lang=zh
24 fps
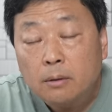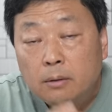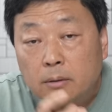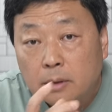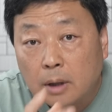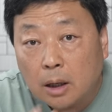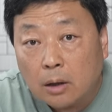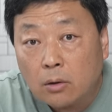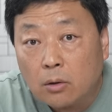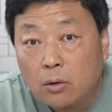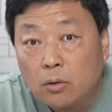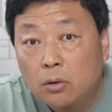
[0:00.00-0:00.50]

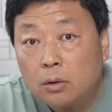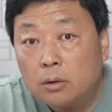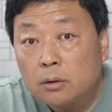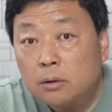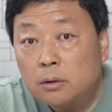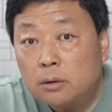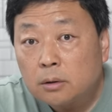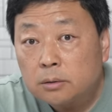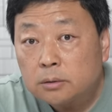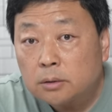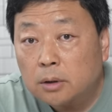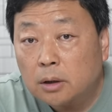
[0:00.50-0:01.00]
然后
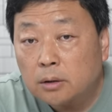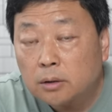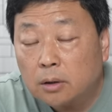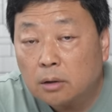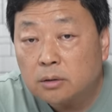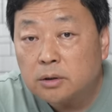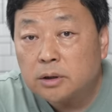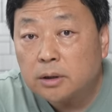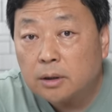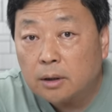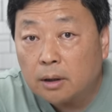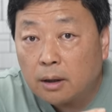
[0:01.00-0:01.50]
他
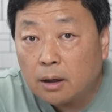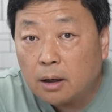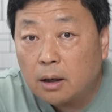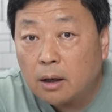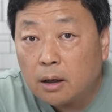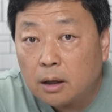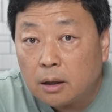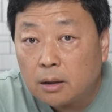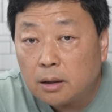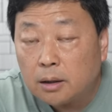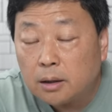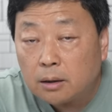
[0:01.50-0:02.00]
到这个
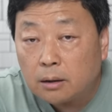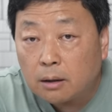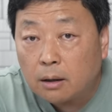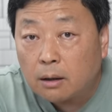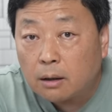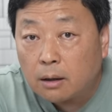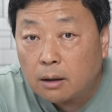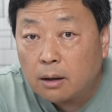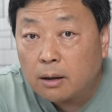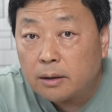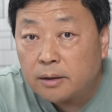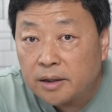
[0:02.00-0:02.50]
二零二
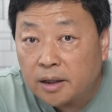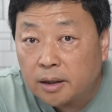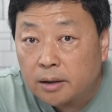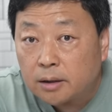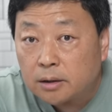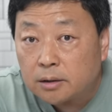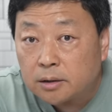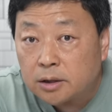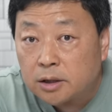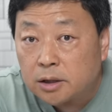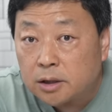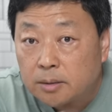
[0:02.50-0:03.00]
二年
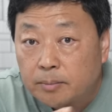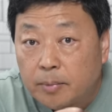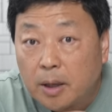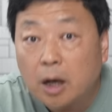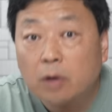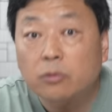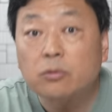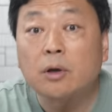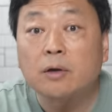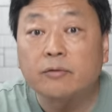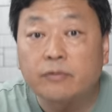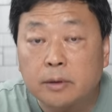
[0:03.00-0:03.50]
的七
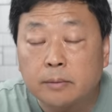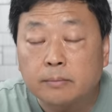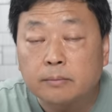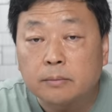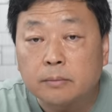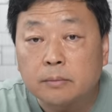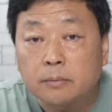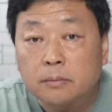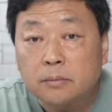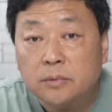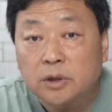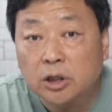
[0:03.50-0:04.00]
八月份，
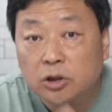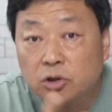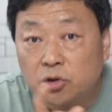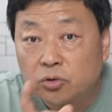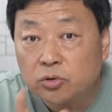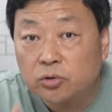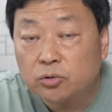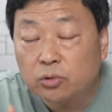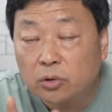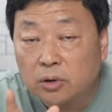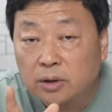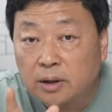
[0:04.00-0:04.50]
也就
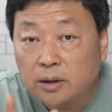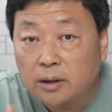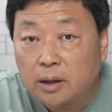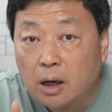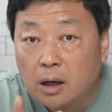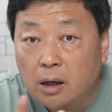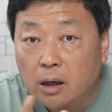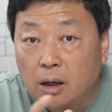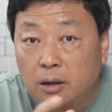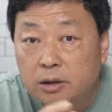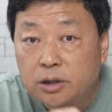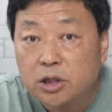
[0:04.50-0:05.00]
是说他
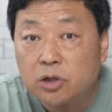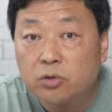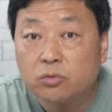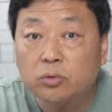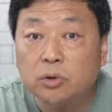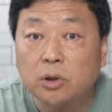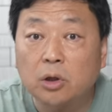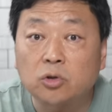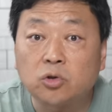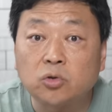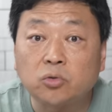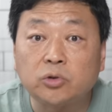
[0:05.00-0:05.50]
刚刚进
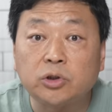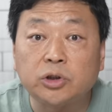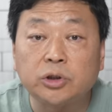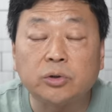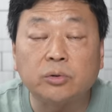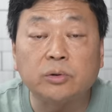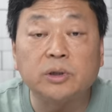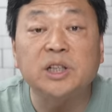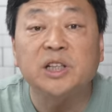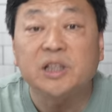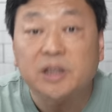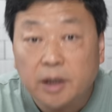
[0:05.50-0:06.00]
入到中石
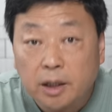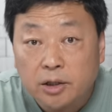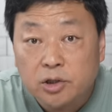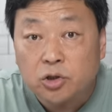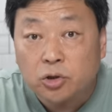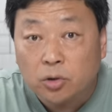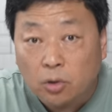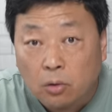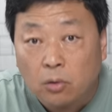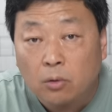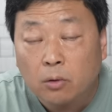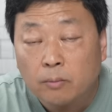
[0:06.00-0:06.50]
油一年
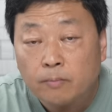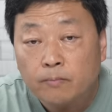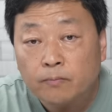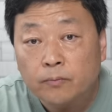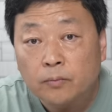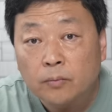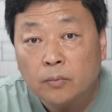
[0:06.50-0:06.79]
之后，